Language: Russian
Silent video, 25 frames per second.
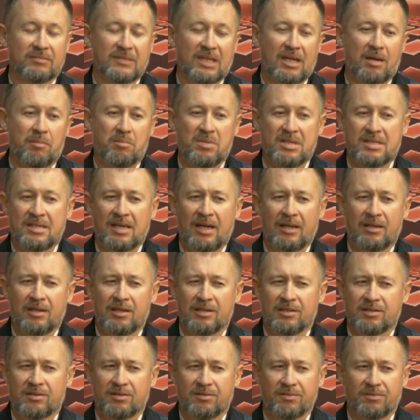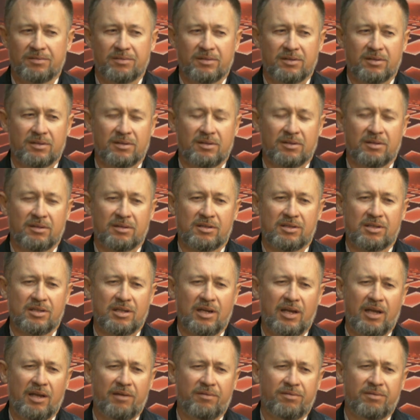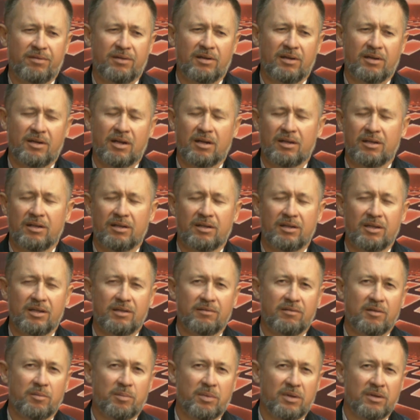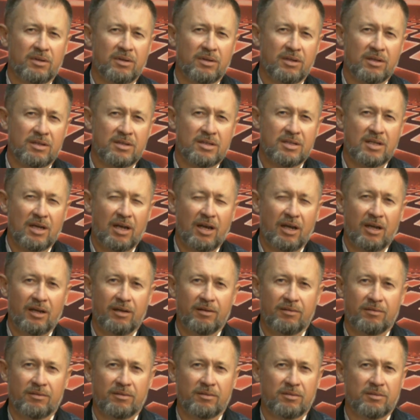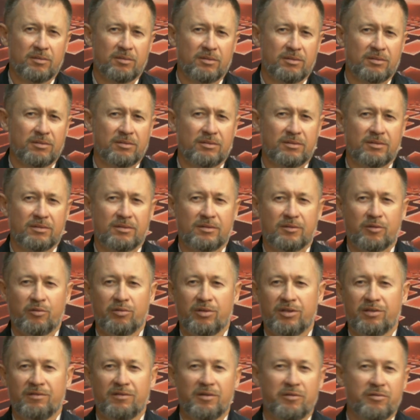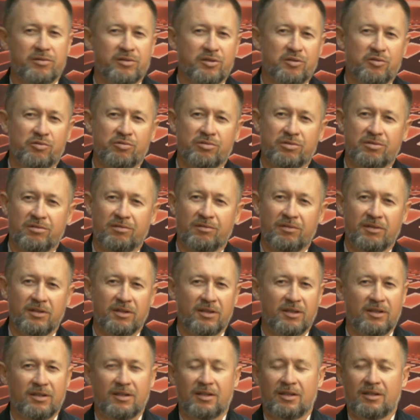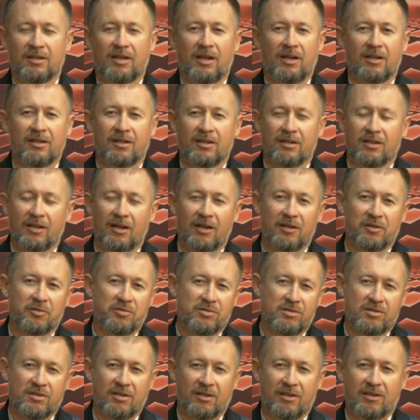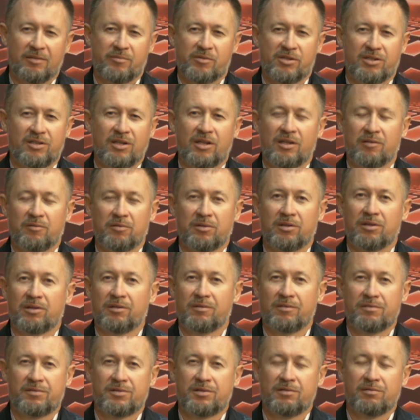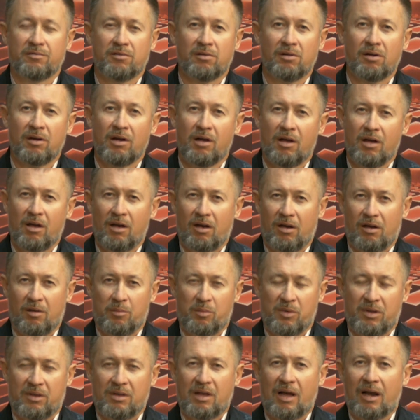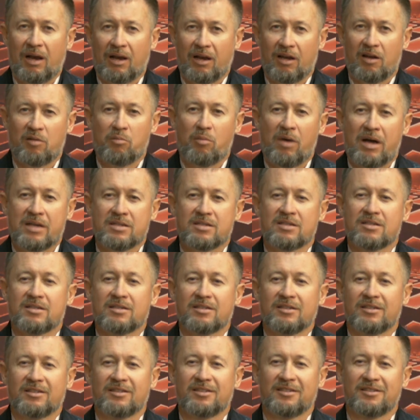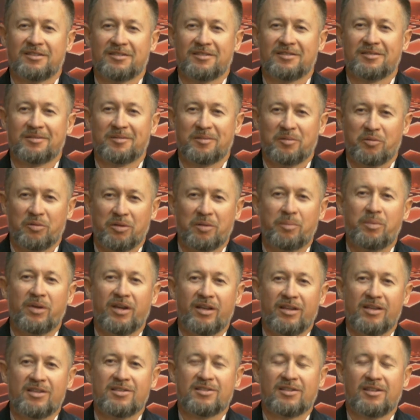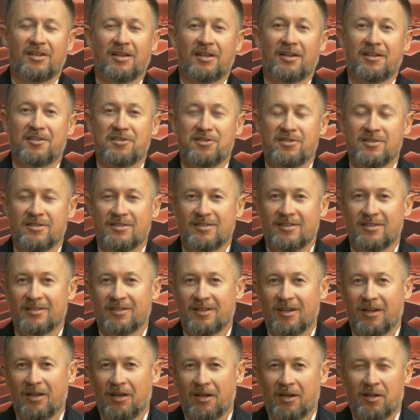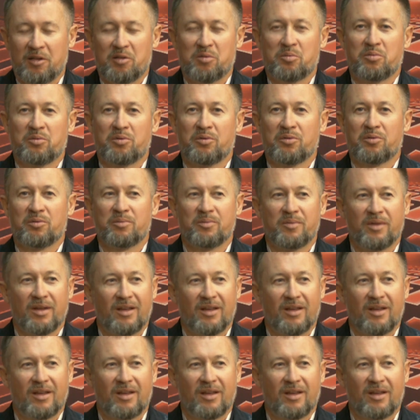обязательств, э, шлейфы каких-то невыполненных целей, э, культивируется чувство вины и так далее, и так далее. То есть нагромождение вот этого всего, ментальных масс, э, их периодически надо чистить. Я думаю,